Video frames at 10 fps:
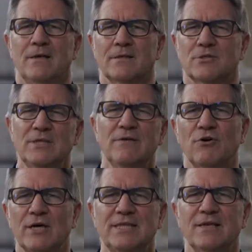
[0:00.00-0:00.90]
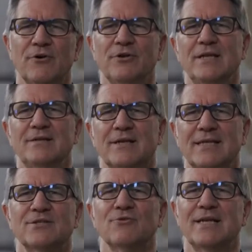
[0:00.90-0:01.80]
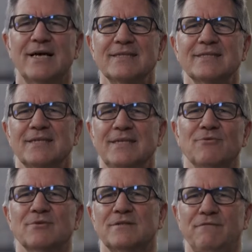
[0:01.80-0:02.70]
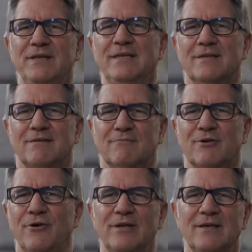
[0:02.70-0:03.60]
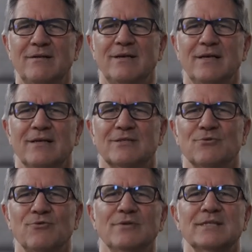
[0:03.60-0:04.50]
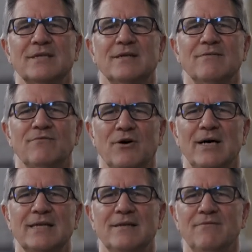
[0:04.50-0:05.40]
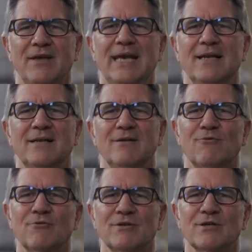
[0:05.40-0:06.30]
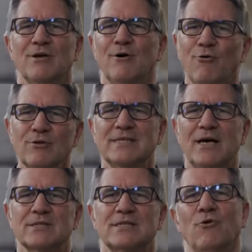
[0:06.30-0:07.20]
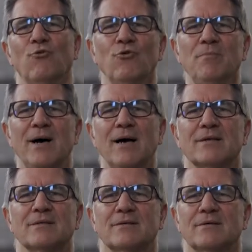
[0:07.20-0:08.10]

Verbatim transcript: Solche Worte können Resonanz in uns finden, können zu unseren Worten werden und uns aus der Ohnmacht